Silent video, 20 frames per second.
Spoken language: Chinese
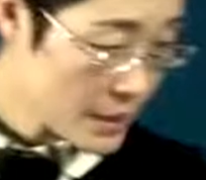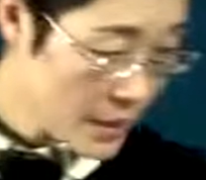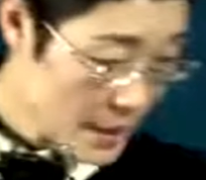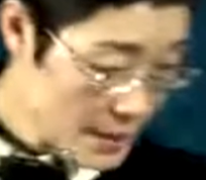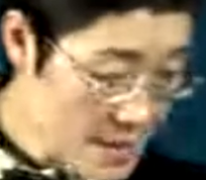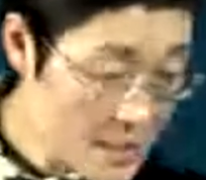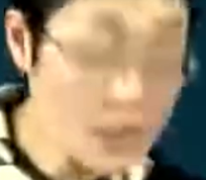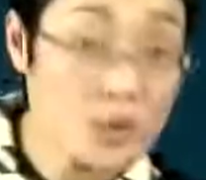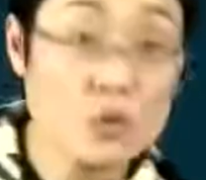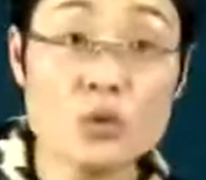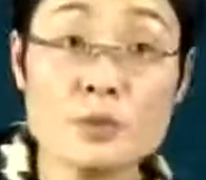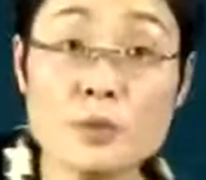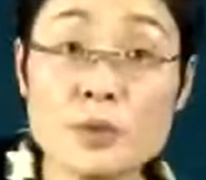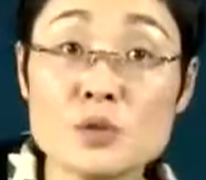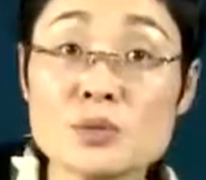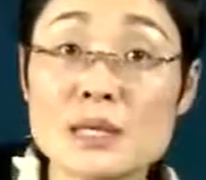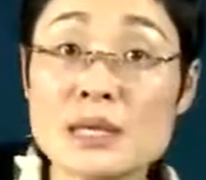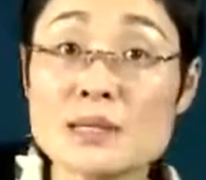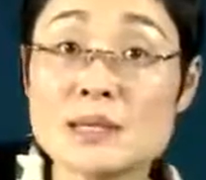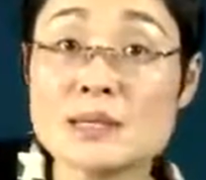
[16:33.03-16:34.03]
这一儿没
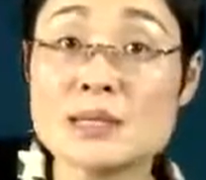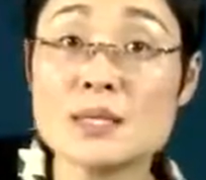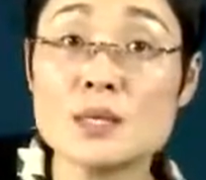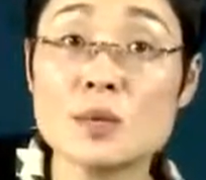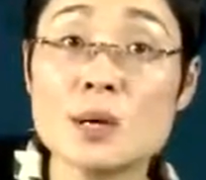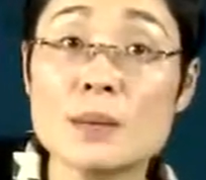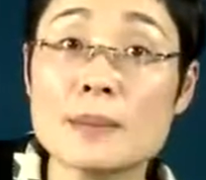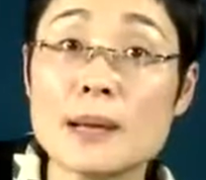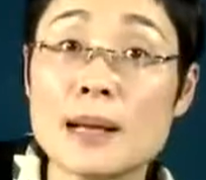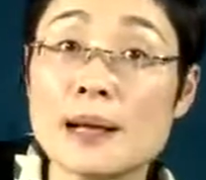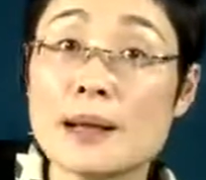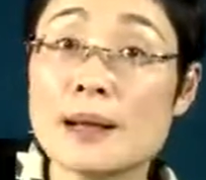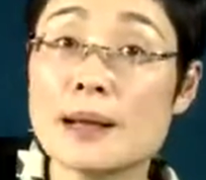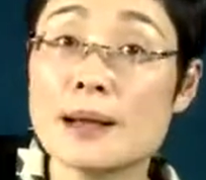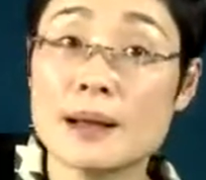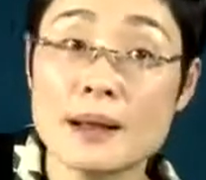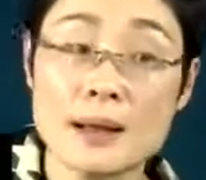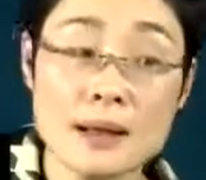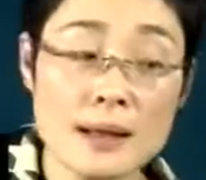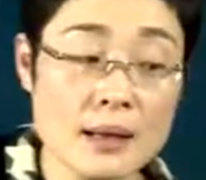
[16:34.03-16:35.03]
有单词替换吧？
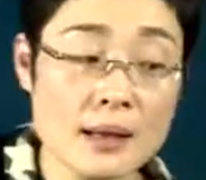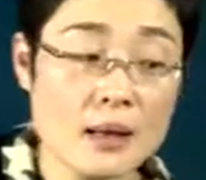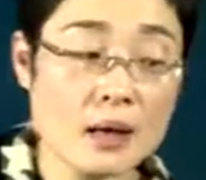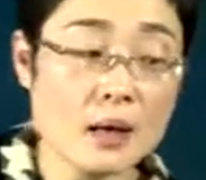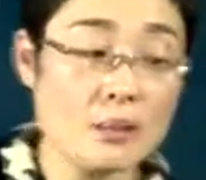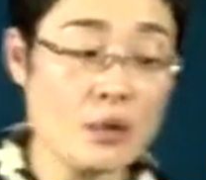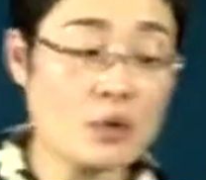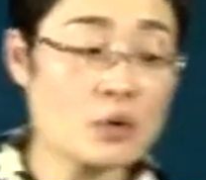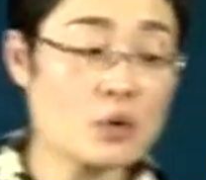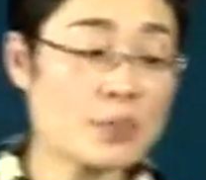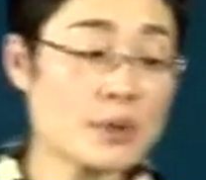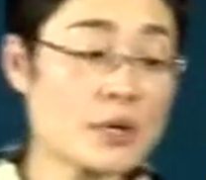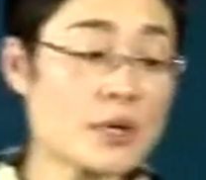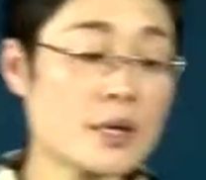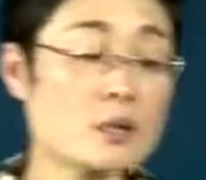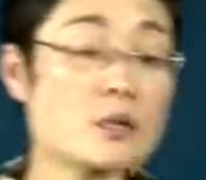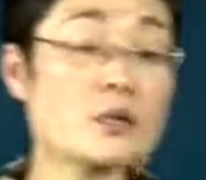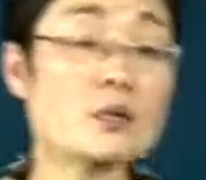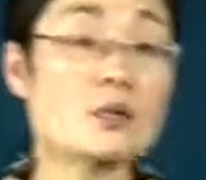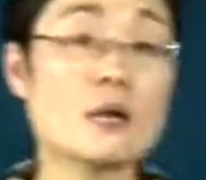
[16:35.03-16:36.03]
好，没有，别给
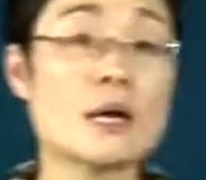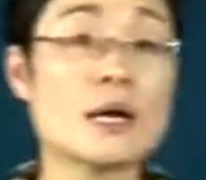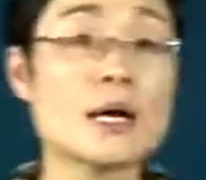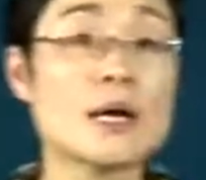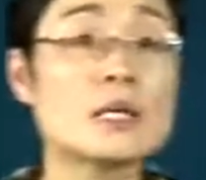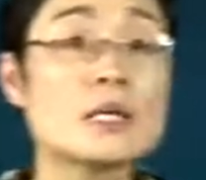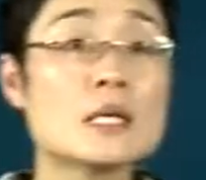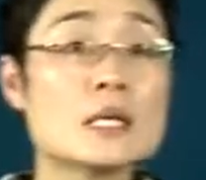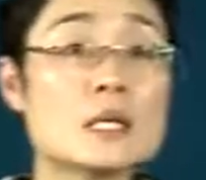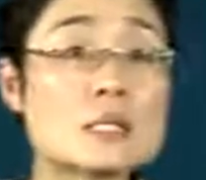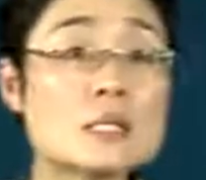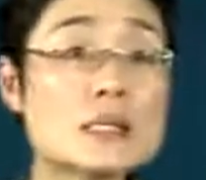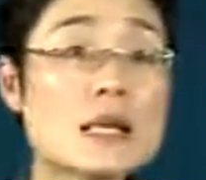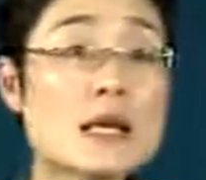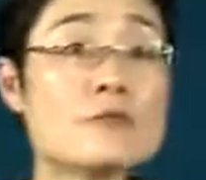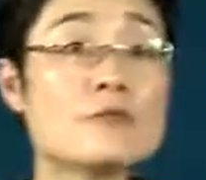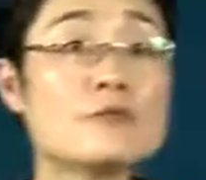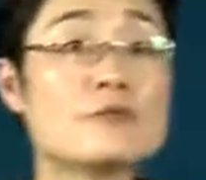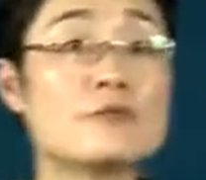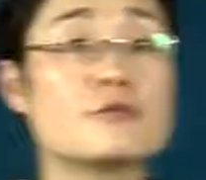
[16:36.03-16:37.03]
漏了哈。
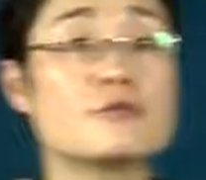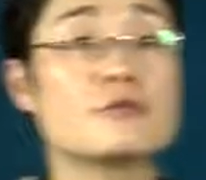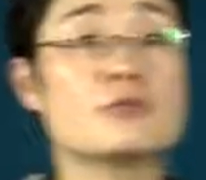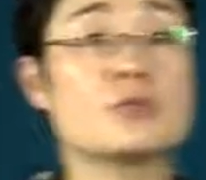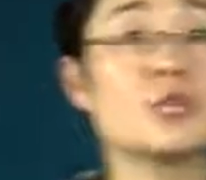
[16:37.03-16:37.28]
三复合